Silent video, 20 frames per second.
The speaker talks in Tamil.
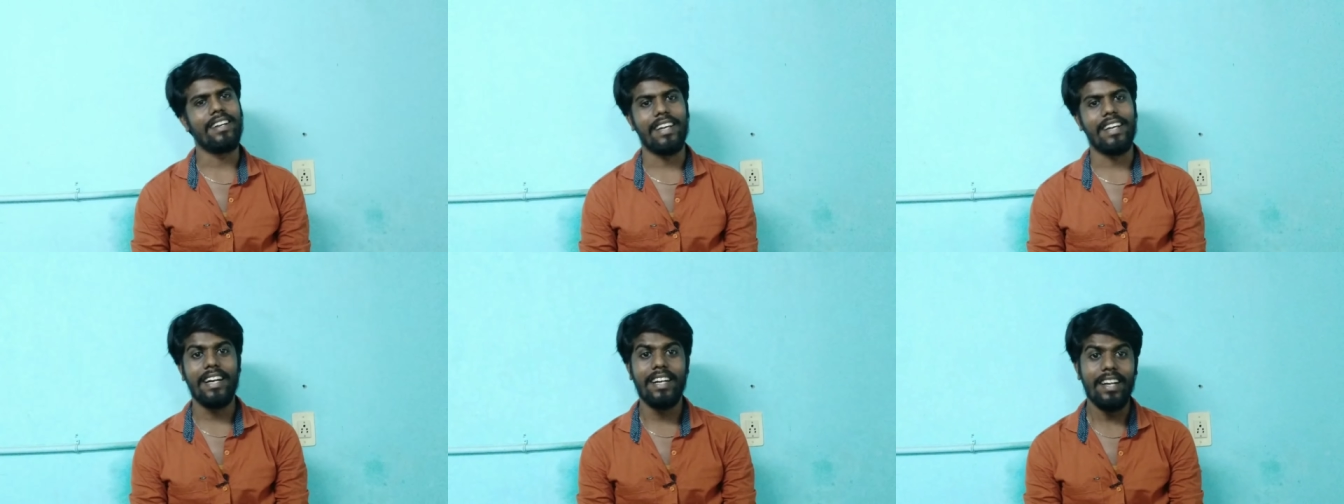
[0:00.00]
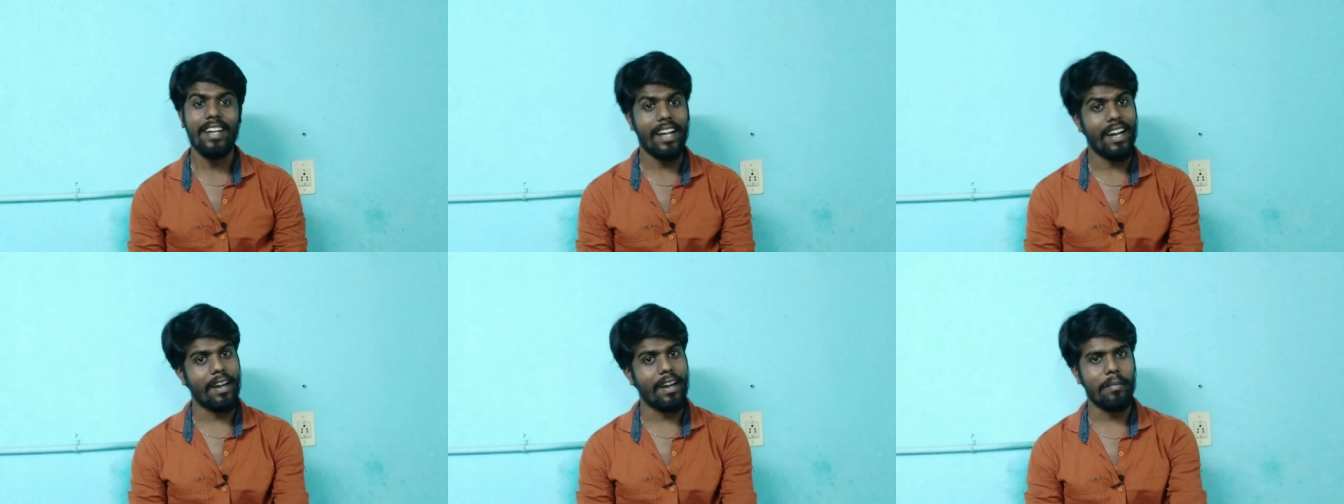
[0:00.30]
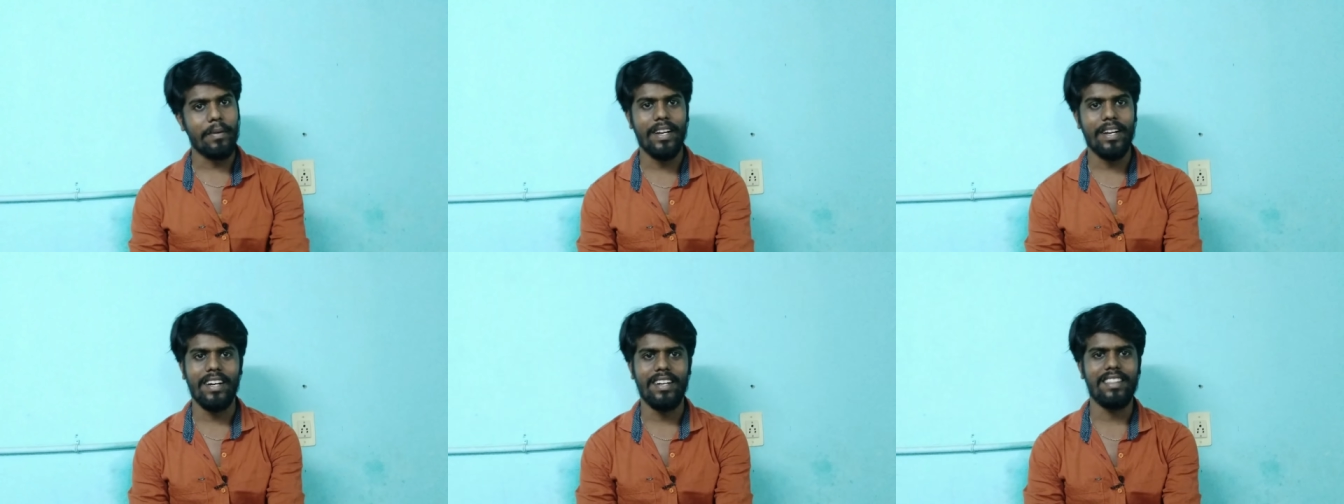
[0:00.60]
கேட்டு நிறைய
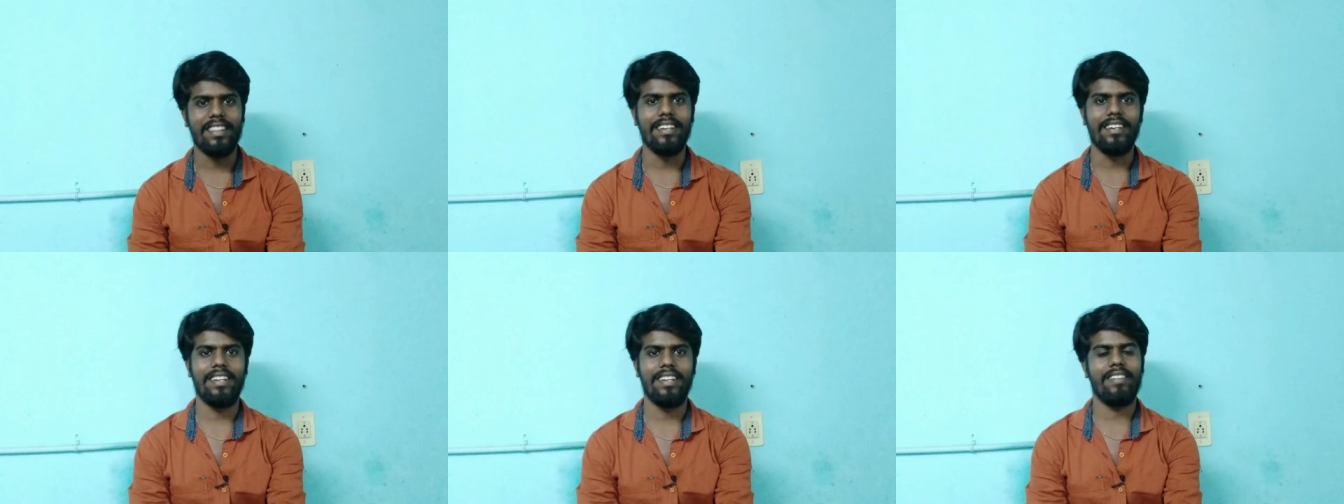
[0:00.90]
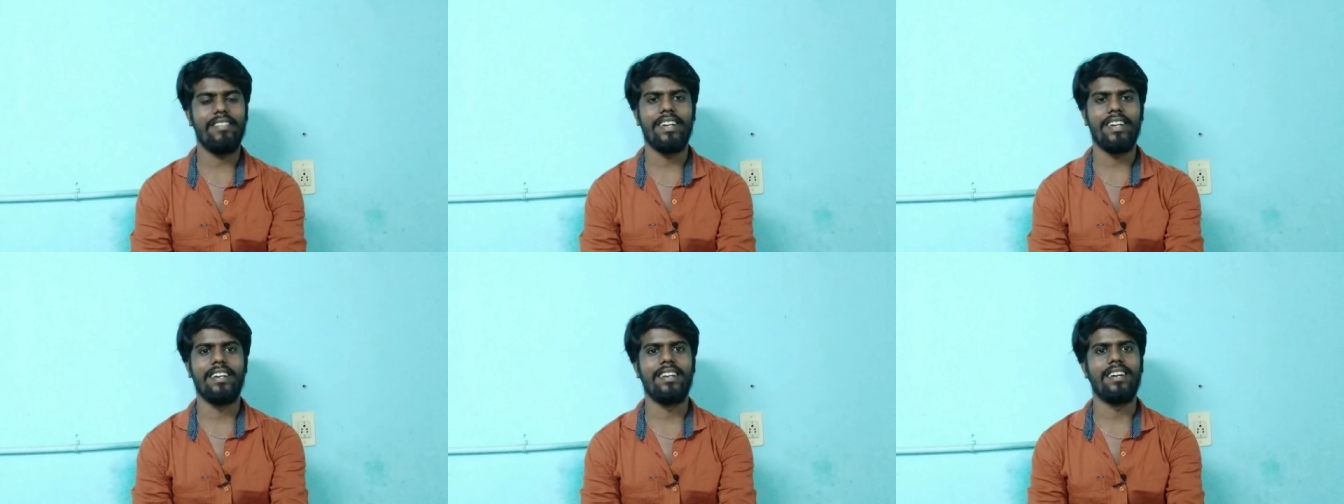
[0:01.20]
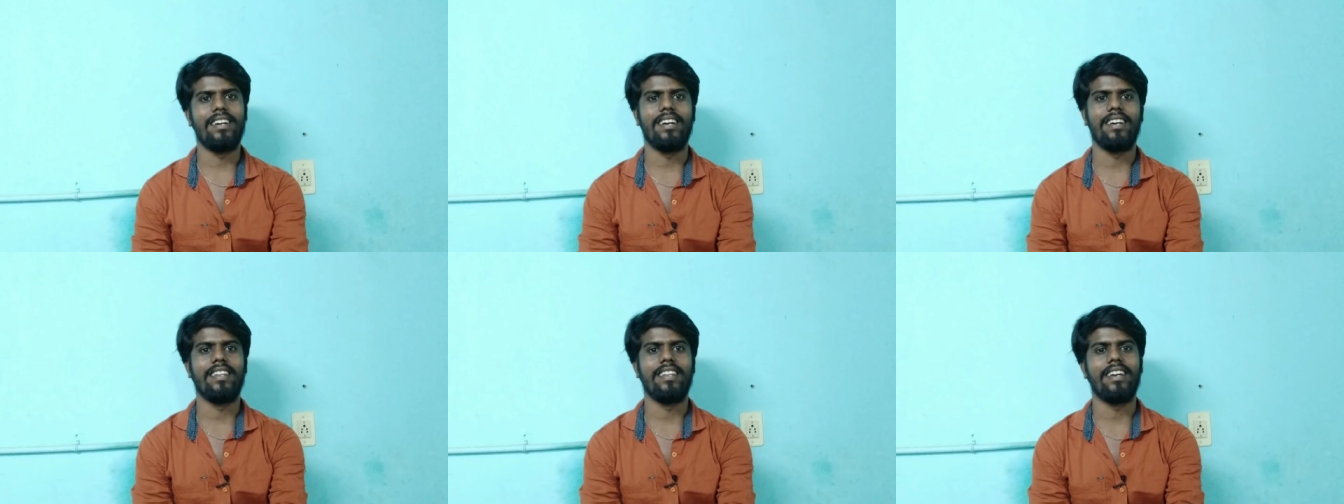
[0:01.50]
பேர் என்கிட்ட திட்டே
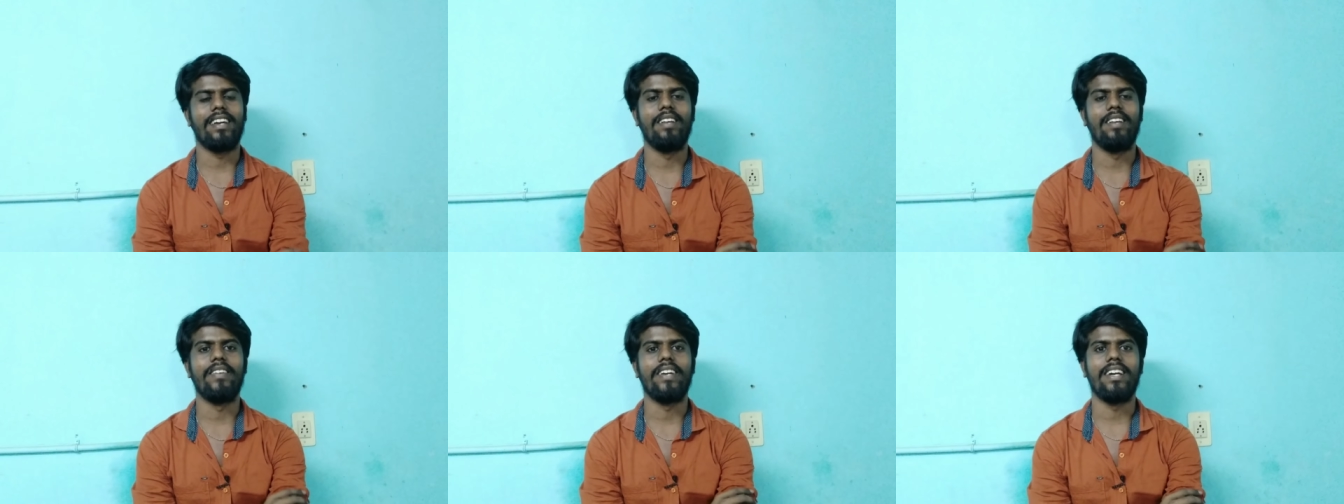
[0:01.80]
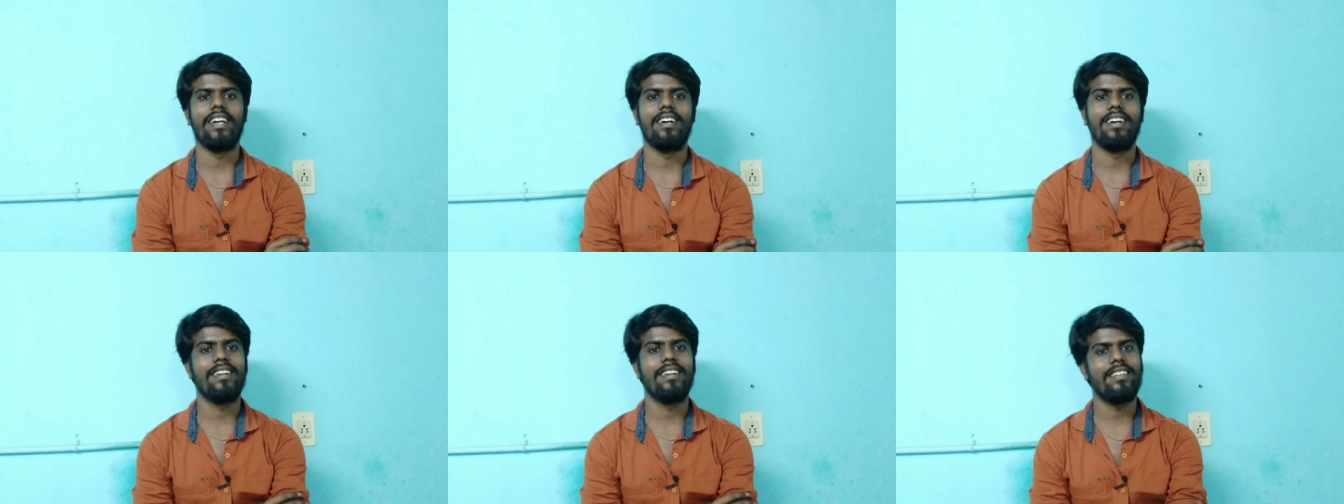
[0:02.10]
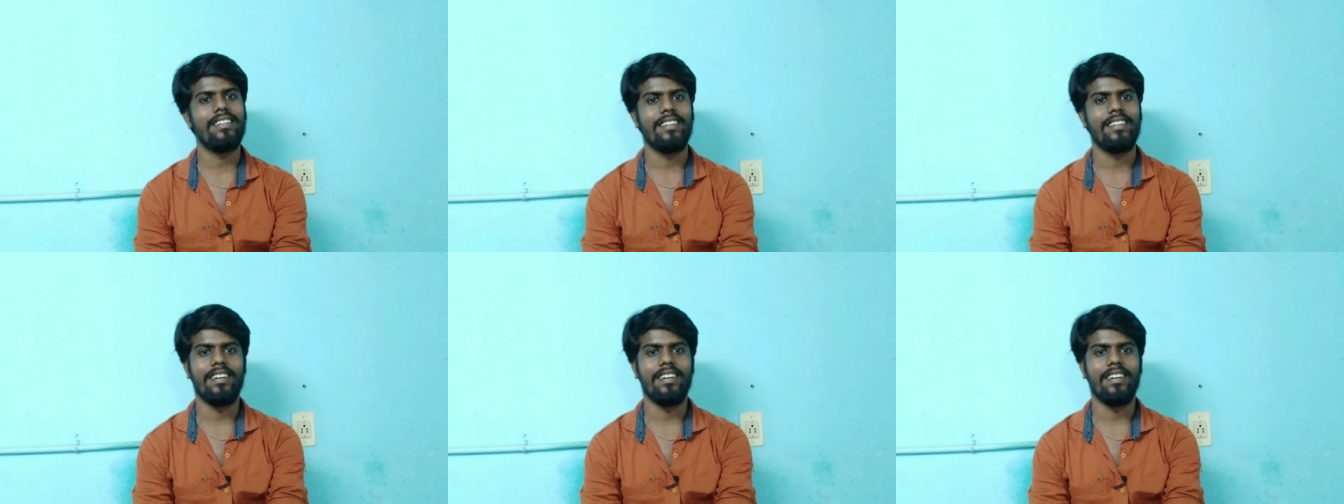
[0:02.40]
வாங்கியிருக்காங்க இந்த கேள்விக்காக